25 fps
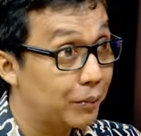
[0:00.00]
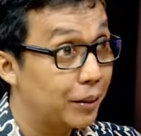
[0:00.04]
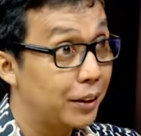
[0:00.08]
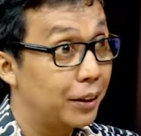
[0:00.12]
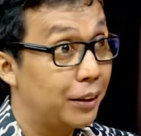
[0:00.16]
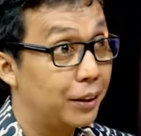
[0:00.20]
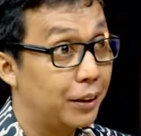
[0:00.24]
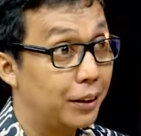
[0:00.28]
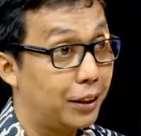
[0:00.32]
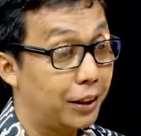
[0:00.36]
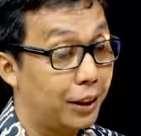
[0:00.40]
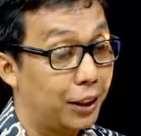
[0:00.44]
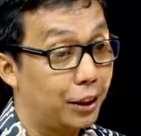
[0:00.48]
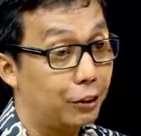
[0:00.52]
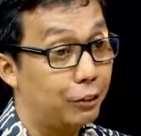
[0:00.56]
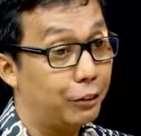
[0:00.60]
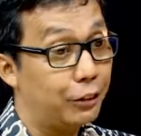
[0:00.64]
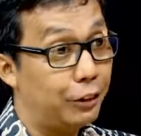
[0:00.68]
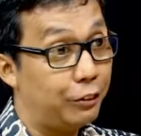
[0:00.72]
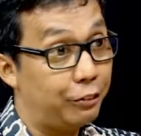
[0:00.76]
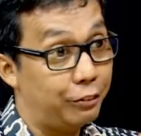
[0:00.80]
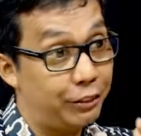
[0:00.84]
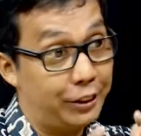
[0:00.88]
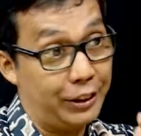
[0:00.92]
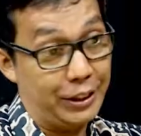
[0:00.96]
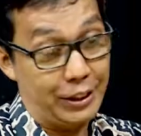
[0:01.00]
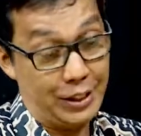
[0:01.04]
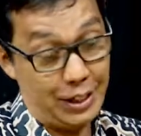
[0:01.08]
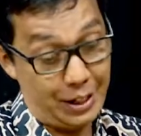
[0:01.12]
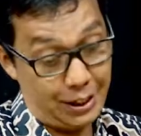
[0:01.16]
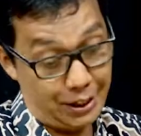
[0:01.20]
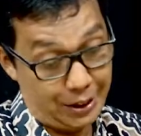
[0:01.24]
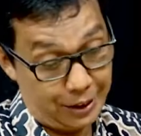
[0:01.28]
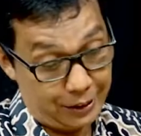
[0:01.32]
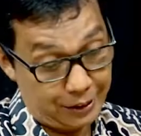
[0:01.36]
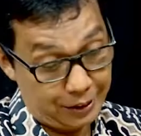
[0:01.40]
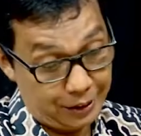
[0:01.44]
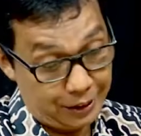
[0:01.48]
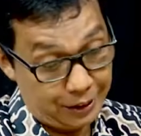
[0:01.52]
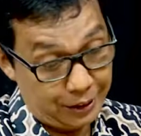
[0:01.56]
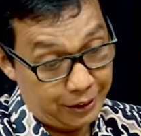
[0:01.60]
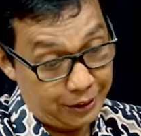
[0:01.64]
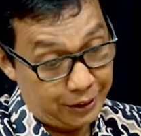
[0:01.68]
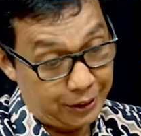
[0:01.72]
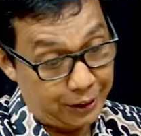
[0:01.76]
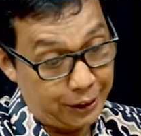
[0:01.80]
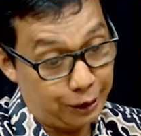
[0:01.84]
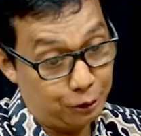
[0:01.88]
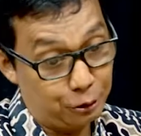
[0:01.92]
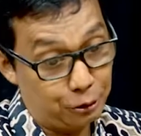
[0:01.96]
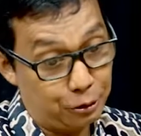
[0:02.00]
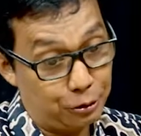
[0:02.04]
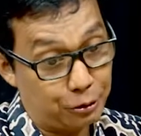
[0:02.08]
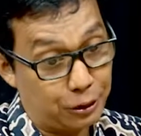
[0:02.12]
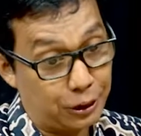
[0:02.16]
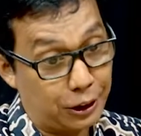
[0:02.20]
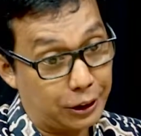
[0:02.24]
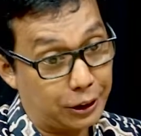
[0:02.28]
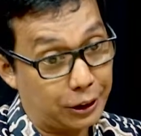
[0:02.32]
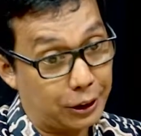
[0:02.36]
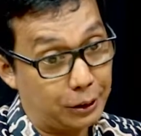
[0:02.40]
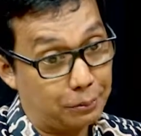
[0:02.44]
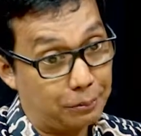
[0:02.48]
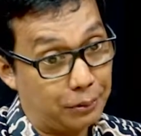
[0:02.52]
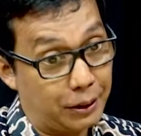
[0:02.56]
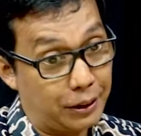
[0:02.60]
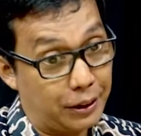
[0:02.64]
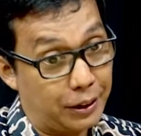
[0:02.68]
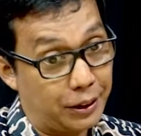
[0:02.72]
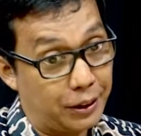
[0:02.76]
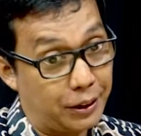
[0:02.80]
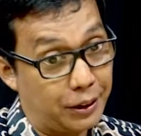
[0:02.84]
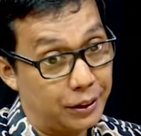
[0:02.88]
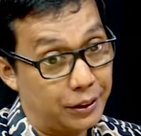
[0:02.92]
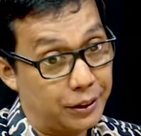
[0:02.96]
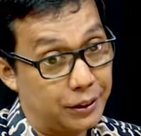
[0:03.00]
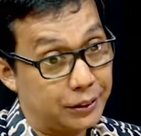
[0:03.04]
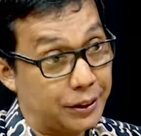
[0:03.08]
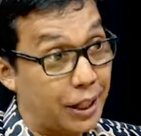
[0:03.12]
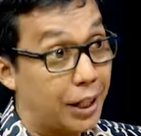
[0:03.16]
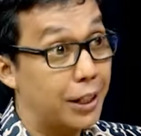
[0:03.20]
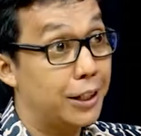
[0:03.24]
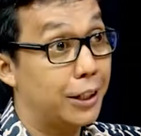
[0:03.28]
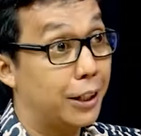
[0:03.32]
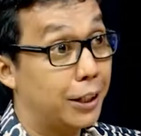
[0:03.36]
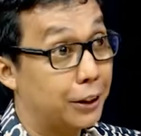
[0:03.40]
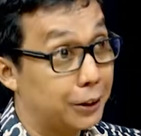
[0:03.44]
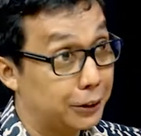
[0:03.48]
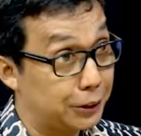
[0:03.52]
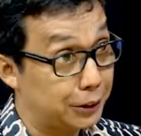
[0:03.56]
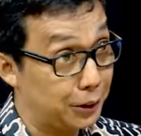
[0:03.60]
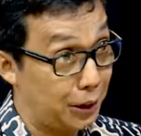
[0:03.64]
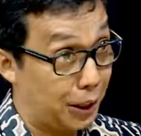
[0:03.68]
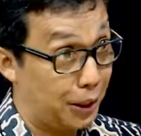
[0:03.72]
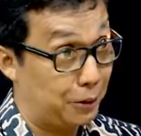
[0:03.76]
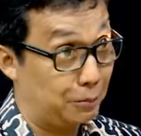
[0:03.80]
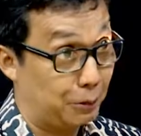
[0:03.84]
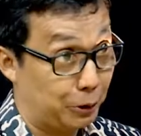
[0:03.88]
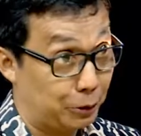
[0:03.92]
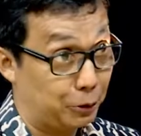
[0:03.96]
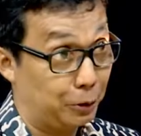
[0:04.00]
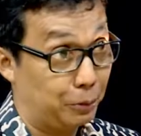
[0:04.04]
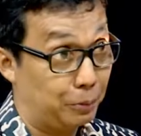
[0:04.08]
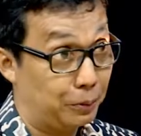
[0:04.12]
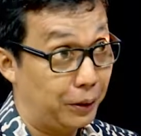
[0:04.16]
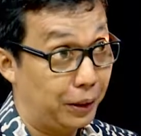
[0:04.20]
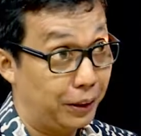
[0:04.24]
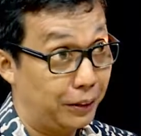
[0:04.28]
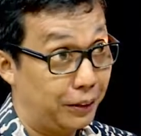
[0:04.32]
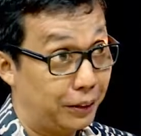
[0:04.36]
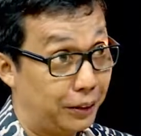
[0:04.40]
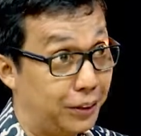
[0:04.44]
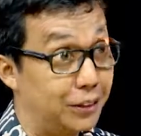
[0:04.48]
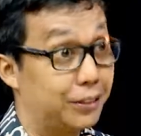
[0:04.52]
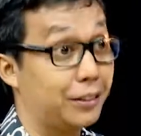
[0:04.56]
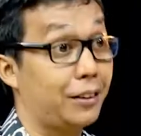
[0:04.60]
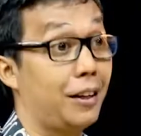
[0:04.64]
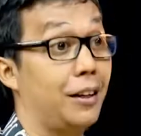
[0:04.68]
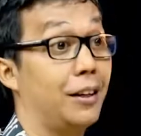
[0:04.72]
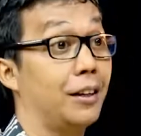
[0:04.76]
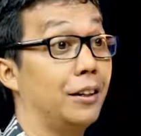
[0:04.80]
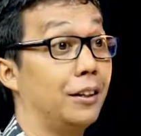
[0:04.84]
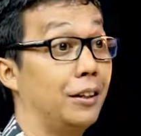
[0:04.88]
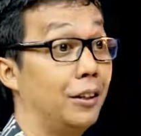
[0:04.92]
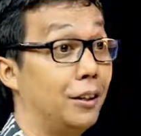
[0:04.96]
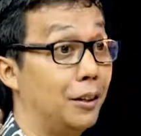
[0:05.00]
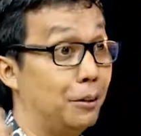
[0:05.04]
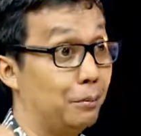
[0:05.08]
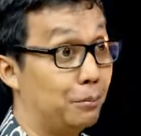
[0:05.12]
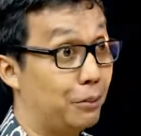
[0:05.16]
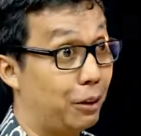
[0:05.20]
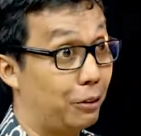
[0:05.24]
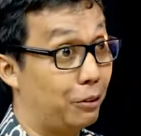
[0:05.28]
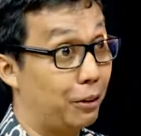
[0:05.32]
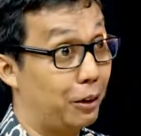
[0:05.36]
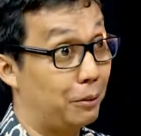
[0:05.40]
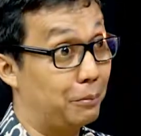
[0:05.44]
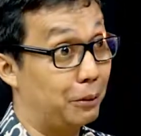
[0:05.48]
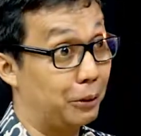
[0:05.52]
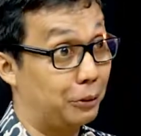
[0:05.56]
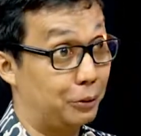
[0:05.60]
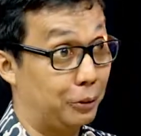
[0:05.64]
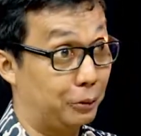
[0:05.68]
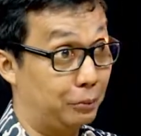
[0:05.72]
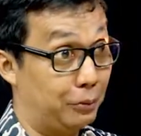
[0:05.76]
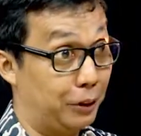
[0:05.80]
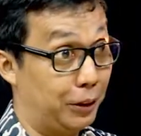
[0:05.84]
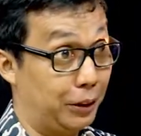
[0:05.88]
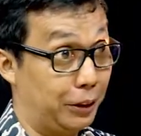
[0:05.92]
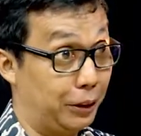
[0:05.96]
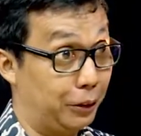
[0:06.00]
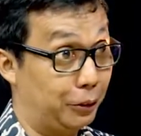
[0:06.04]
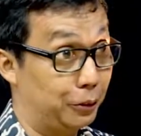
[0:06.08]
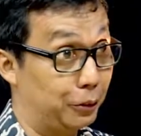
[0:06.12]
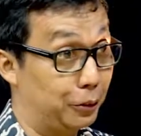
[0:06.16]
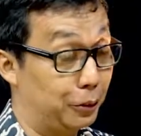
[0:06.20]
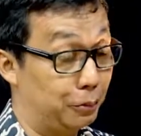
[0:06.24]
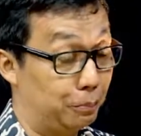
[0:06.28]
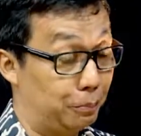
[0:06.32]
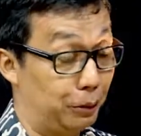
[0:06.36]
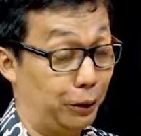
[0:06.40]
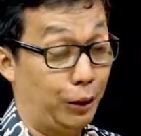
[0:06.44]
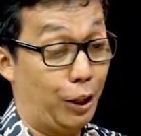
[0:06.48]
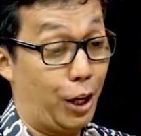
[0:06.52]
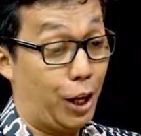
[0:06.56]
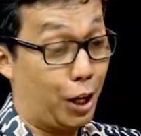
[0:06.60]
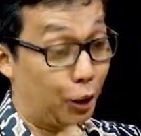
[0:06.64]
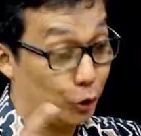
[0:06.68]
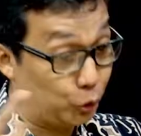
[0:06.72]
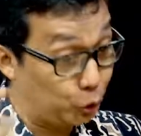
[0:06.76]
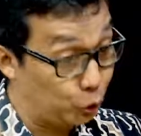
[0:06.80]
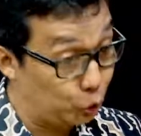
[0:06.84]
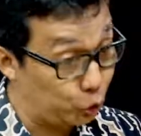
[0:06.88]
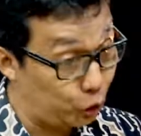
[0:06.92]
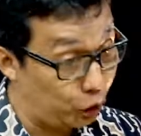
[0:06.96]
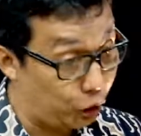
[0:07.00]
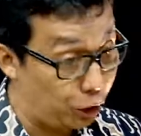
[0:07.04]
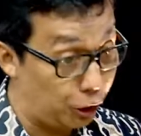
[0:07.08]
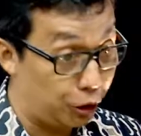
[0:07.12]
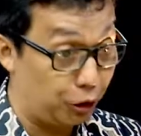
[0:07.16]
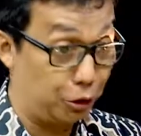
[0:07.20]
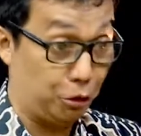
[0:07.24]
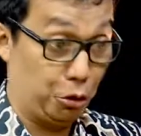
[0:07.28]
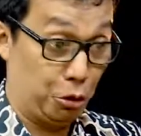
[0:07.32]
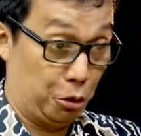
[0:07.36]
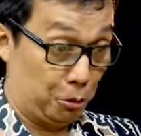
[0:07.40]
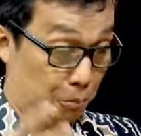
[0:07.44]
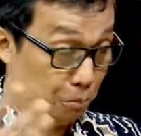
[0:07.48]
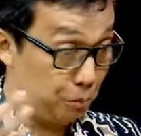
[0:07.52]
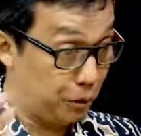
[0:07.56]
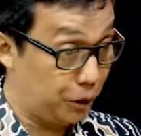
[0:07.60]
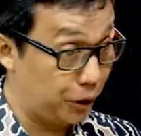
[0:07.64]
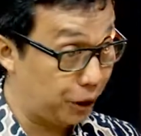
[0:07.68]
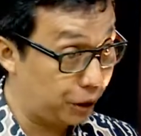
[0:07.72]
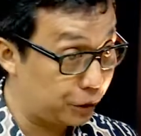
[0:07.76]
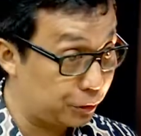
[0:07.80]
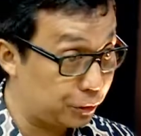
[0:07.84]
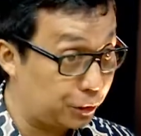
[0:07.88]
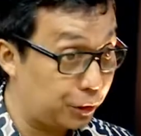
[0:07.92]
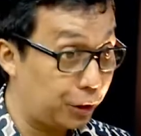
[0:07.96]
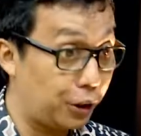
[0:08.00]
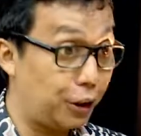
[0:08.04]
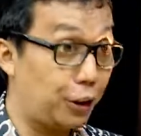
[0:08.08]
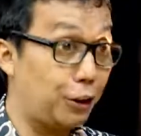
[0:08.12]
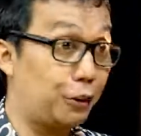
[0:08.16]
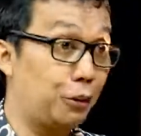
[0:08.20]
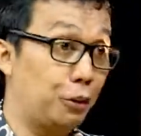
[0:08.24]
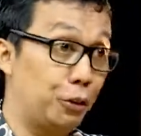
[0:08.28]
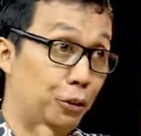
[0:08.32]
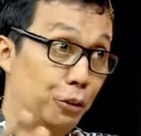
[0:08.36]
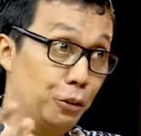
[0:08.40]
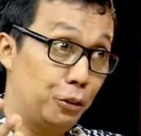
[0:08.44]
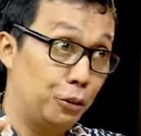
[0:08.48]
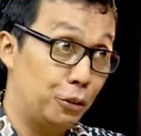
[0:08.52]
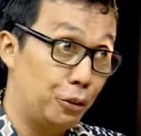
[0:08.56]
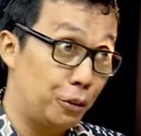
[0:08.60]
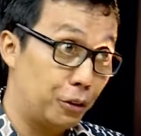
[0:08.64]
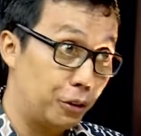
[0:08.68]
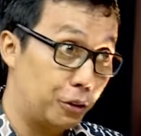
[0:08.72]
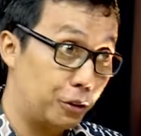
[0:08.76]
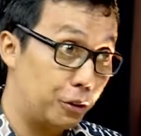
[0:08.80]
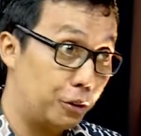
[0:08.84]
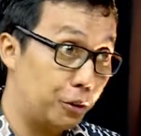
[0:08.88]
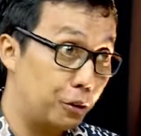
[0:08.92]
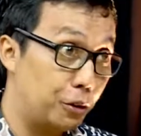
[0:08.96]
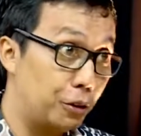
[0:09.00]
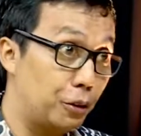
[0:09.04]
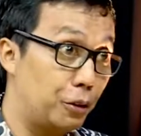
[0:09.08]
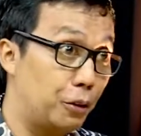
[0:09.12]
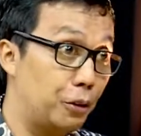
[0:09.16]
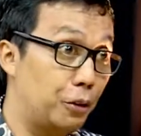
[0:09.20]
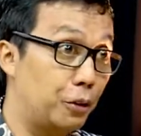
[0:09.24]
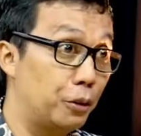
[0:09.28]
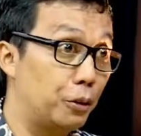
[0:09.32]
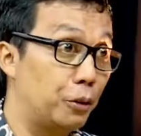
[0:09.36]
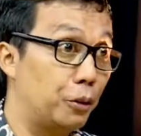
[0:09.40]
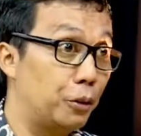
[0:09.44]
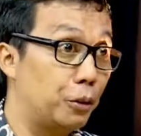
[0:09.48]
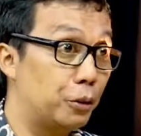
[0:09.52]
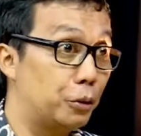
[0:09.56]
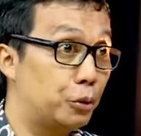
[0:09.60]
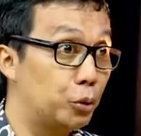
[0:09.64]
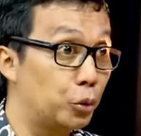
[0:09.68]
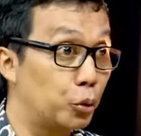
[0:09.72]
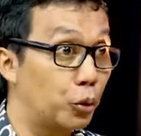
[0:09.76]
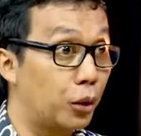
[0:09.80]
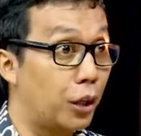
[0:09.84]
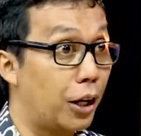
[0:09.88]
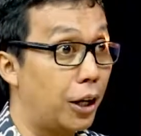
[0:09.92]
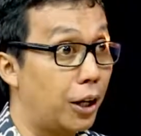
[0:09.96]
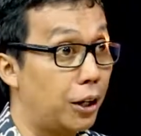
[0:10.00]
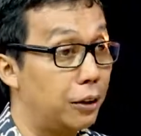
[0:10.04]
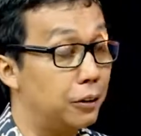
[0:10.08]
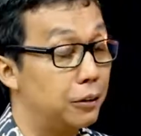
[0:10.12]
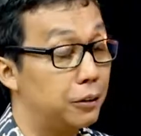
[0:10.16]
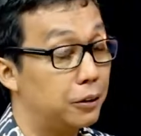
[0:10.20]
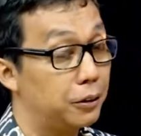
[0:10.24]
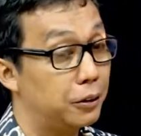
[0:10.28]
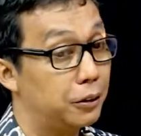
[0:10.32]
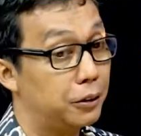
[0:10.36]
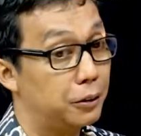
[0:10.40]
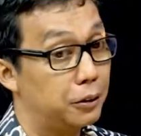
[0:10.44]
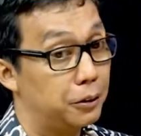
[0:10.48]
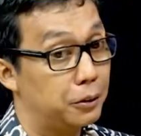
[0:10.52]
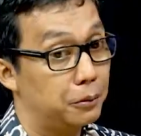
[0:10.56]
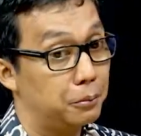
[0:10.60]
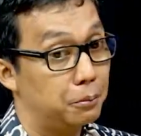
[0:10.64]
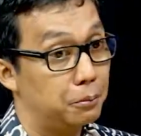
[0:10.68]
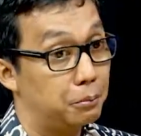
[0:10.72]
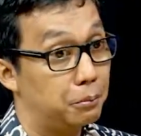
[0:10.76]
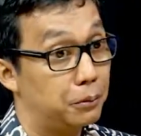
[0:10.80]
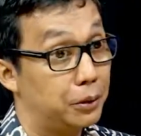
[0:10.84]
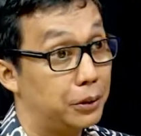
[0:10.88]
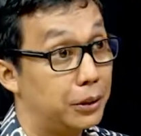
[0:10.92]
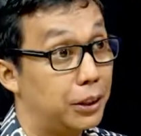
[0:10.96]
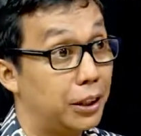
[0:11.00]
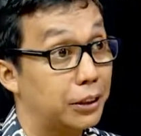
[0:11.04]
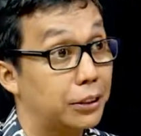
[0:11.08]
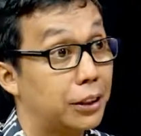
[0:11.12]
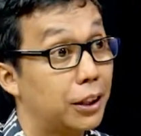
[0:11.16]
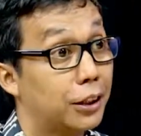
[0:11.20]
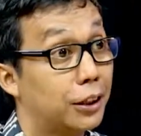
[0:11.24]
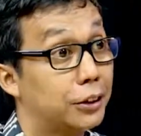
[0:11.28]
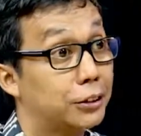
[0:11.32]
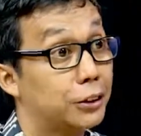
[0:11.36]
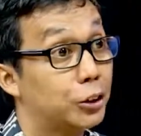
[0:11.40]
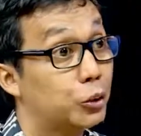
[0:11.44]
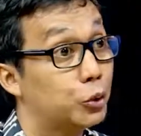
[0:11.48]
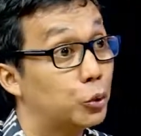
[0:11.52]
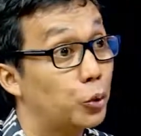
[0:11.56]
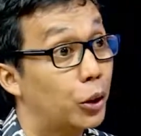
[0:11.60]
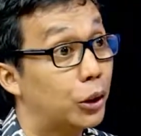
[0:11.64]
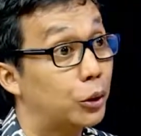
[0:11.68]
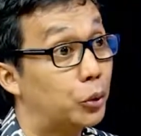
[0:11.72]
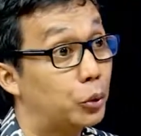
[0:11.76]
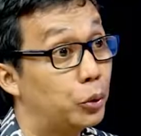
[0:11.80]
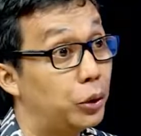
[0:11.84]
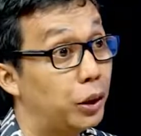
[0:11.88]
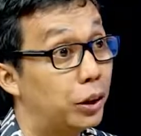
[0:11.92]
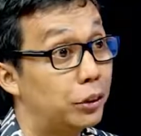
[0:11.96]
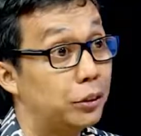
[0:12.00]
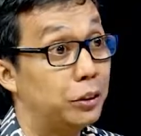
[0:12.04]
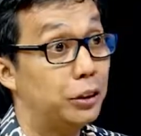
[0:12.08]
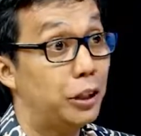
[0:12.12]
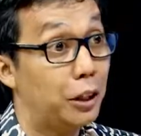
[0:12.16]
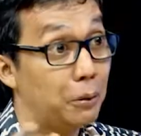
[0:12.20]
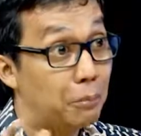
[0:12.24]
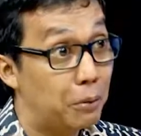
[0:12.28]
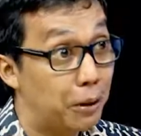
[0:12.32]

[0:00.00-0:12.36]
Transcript: Baik. nah kalau dia fitnah ditujukan kepada saya Ahmad Sofian hmm. diserang bahwa Ahmad Sofian kepada itu pelakunya bengsek, uh, suka uh, menyatakan sesuatu yang tidak